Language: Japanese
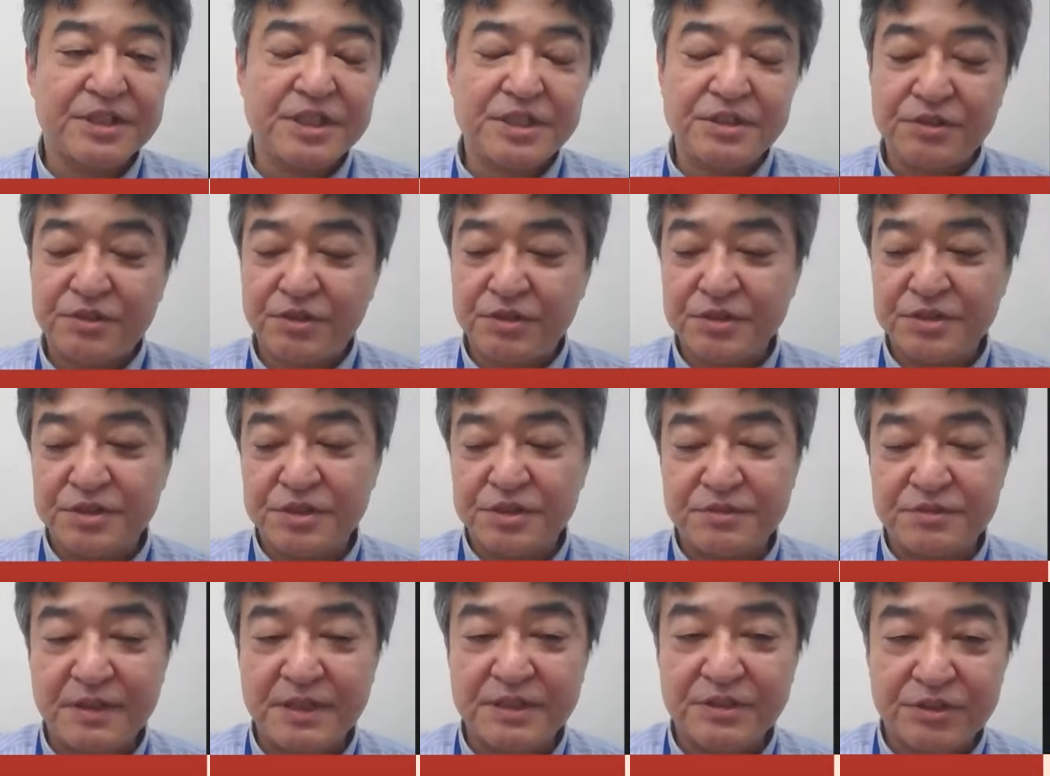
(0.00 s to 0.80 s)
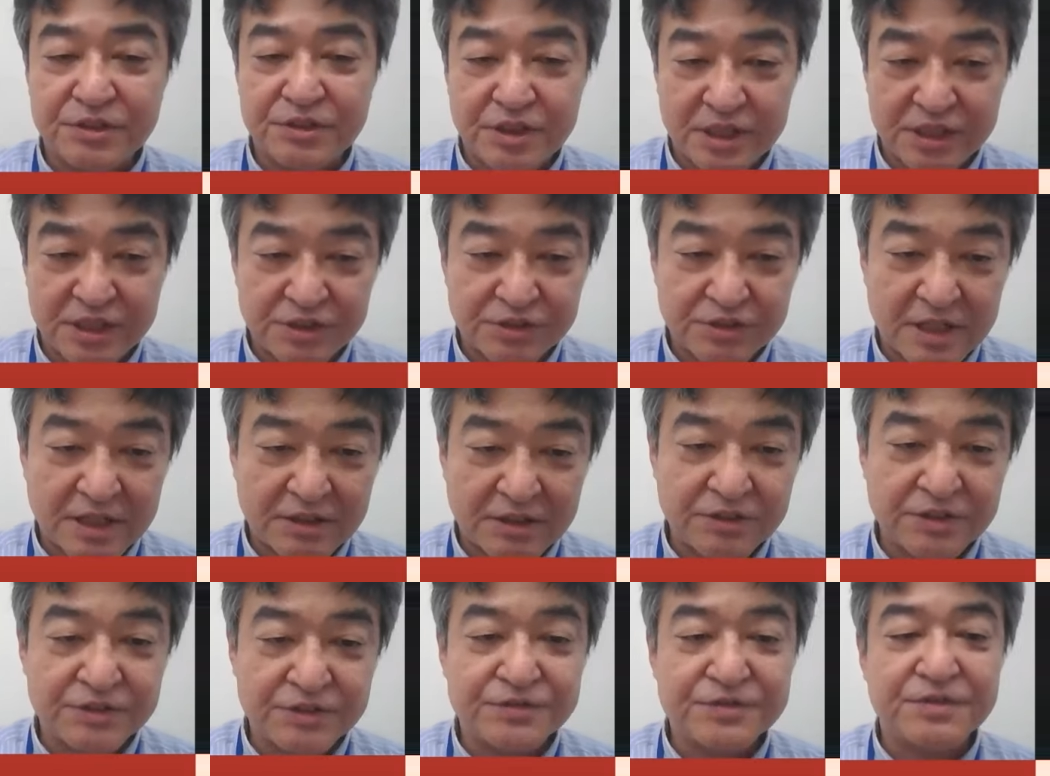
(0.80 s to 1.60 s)
新婚水はどうでしょうか。
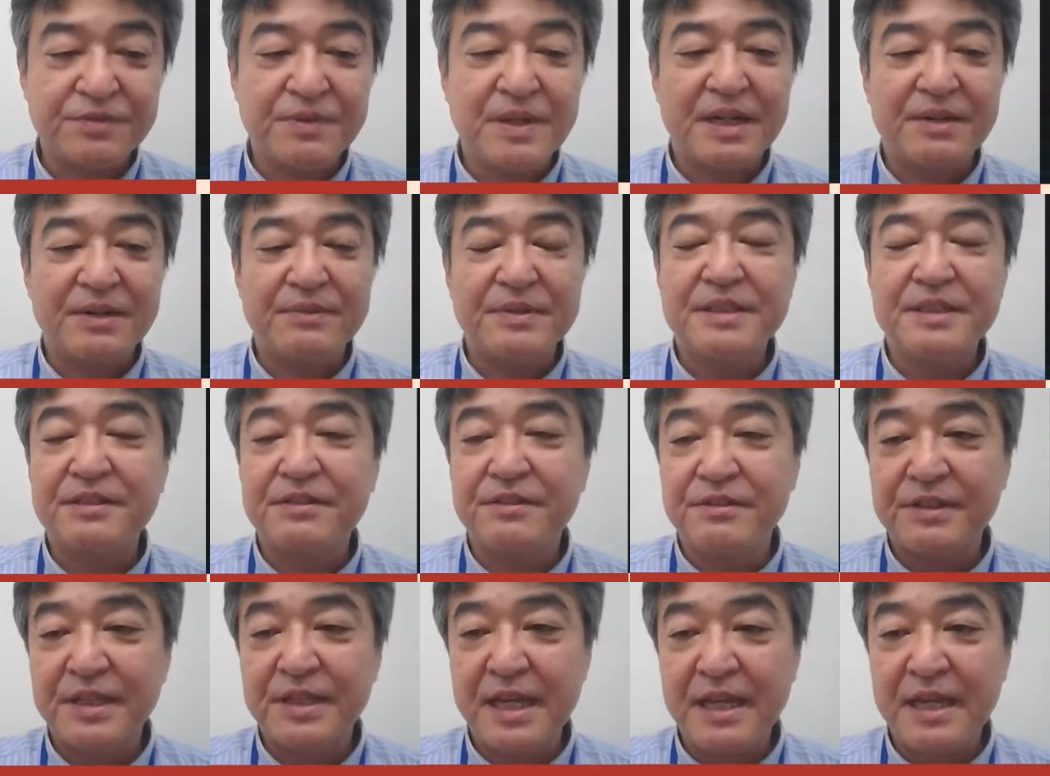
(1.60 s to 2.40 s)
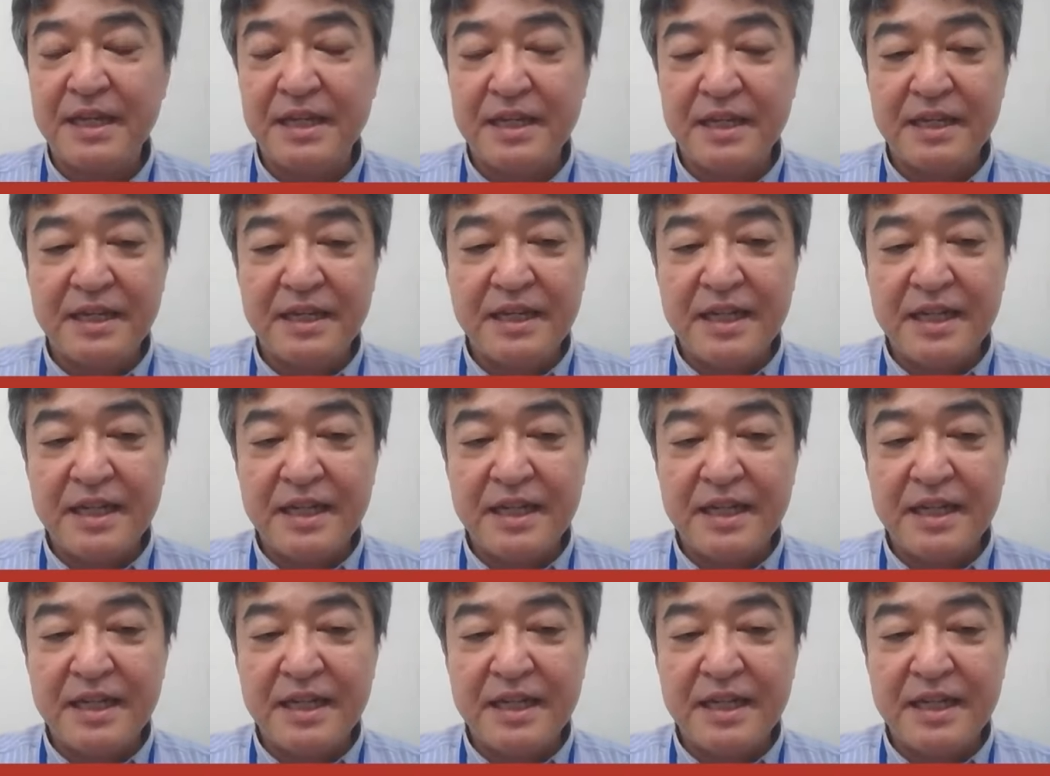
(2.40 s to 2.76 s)
これ含まれますよね。